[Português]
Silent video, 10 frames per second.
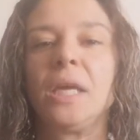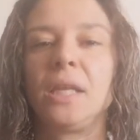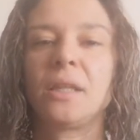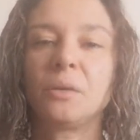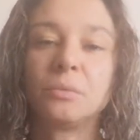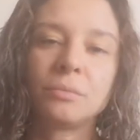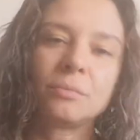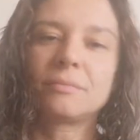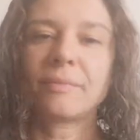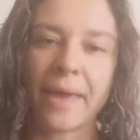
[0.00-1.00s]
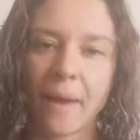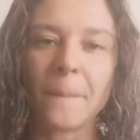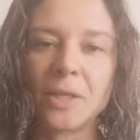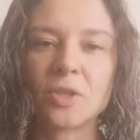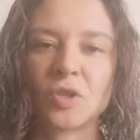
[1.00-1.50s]
Então é
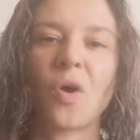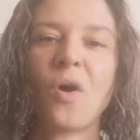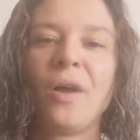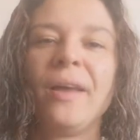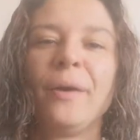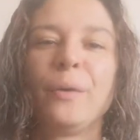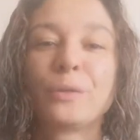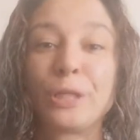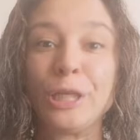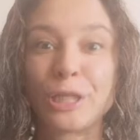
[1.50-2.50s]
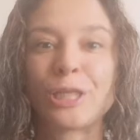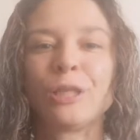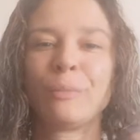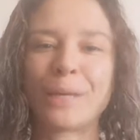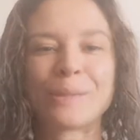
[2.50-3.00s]
realmente só o
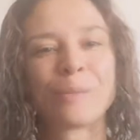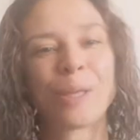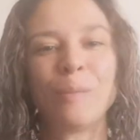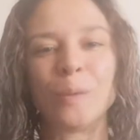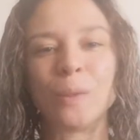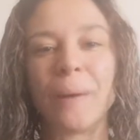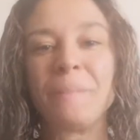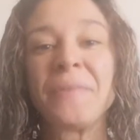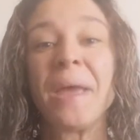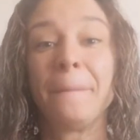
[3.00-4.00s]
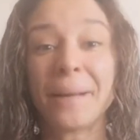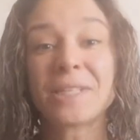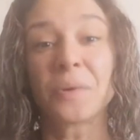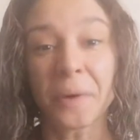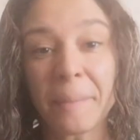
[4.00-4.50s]
sentido mesmo que muda.
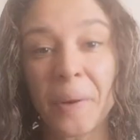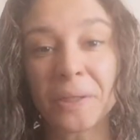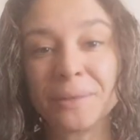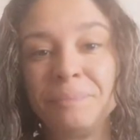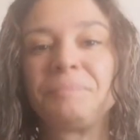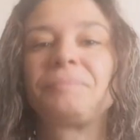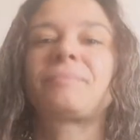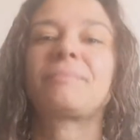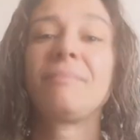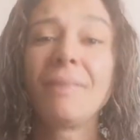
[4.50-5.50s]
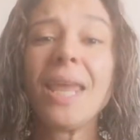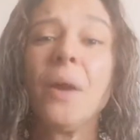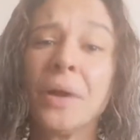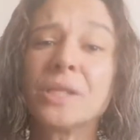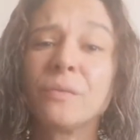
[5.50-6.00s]
Mas de qualquer modo,
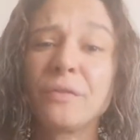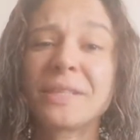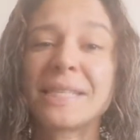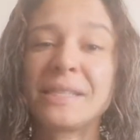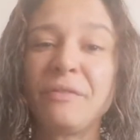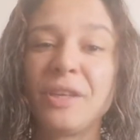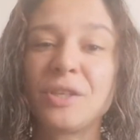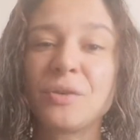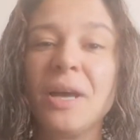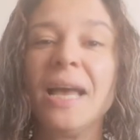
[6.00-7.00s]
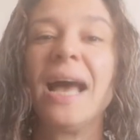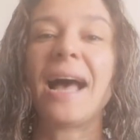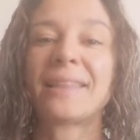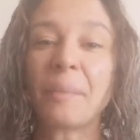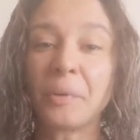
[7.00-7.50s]
eu resolvi fazer esse vídeo,
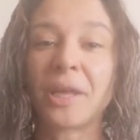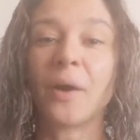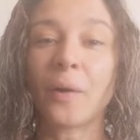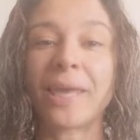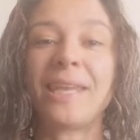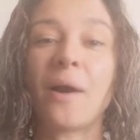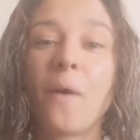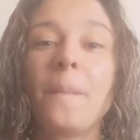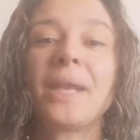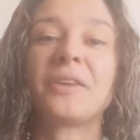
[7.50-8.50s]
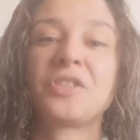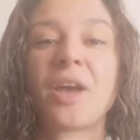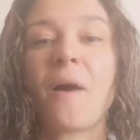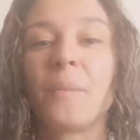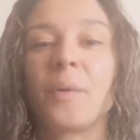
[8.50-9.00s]
até porque eu queria
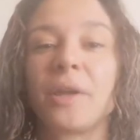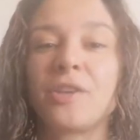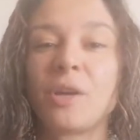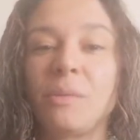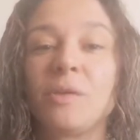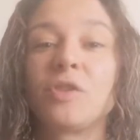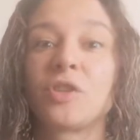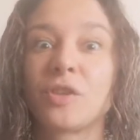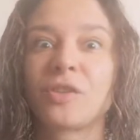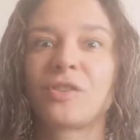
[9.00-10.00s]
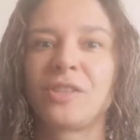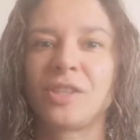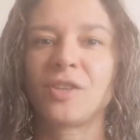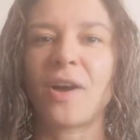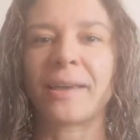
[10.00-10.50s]
homenagear o meu grande amigo
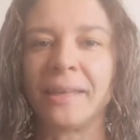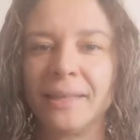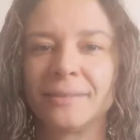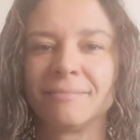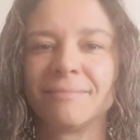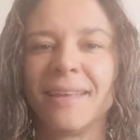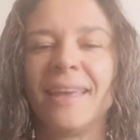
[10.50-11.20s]
Jossi Joaquim.